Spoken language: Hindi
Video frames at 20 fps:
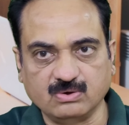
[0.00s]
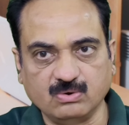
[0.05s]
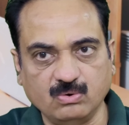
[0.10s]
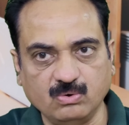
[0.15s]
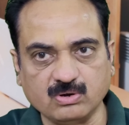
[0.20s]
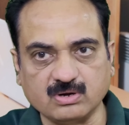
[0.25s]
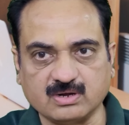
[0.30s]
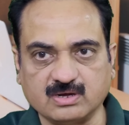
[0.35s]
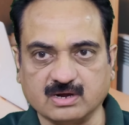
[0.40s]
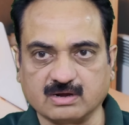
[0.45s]

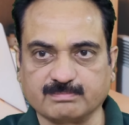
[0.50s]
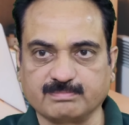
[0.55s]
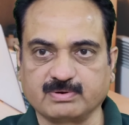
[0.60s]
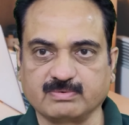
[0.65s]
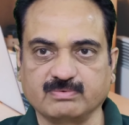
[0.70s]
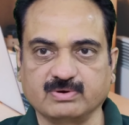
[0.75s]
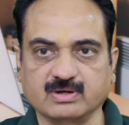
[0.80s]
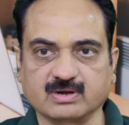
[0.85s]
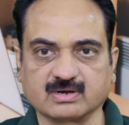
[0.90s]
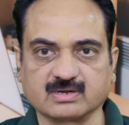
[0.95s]
और घर
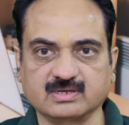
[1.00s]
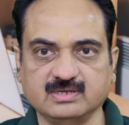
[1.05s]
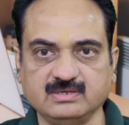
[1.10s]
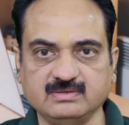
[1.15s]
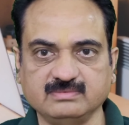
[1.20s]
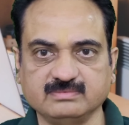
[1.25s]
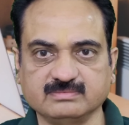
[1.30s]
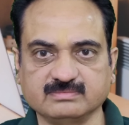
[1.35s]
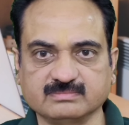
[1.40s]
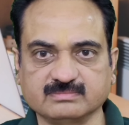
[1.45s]
परिवार
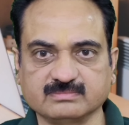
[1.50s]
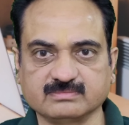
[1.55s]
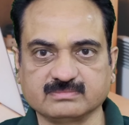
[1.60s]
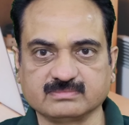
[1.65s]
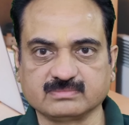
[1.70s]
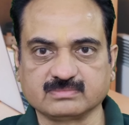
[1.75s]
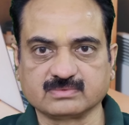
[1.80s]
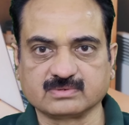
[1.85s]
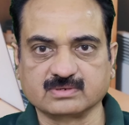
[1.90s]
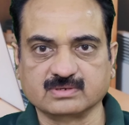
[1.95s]

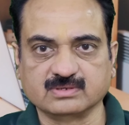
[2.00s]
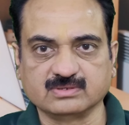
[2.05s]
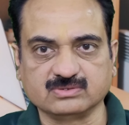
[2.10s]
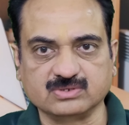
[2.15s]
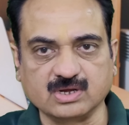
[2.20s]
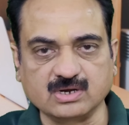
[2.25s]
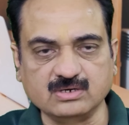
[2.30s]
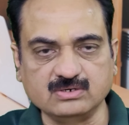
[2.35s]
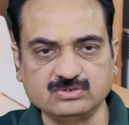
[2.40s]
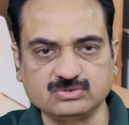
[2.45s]
की
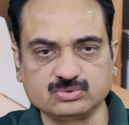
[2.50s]
धन